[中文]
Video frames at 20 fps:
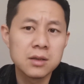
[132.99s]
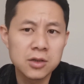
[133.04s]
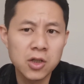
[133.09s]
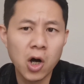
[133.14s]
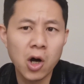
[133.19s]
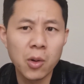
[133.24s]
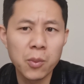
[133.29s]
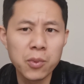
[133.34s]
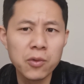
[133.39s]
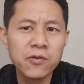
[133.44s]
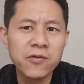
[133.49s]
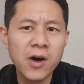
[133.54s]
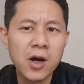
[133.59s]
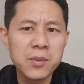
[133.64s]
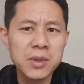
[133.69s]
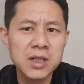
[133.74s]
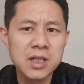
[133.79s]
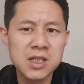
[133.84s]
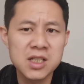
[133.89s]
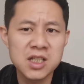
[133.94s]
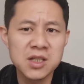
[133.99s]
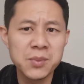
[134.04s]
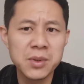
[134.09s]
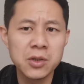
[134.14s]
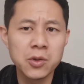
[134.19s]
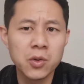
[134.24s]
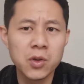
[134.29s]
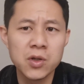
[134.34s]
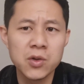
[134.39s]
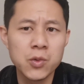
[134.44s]
脑部方面的疾
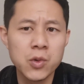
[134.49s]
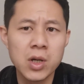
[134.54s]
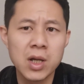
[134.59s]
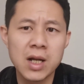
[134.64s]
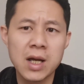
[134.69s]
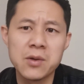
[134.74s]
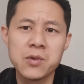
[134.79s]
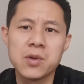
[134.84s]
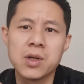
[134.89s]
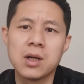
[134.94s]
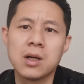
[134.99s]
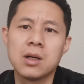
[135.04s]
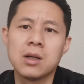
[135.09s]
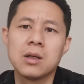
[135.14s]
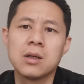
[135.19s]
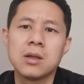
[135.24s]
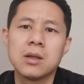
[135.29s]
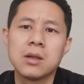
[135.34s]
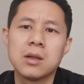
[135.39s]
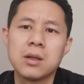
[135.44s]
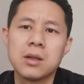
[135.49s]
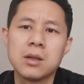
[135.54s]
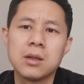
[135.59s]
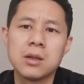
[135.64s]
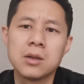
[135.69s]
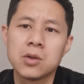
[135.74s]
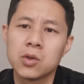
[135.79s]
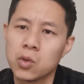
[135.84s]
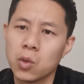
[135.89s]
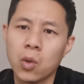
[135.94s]
病会越来越
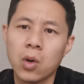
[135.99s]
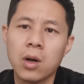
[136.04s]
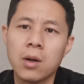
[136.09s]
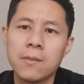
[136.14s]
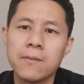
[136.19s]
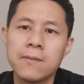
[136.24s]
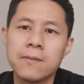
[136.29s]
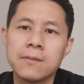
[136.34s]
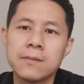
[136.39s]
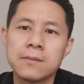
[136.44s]
多，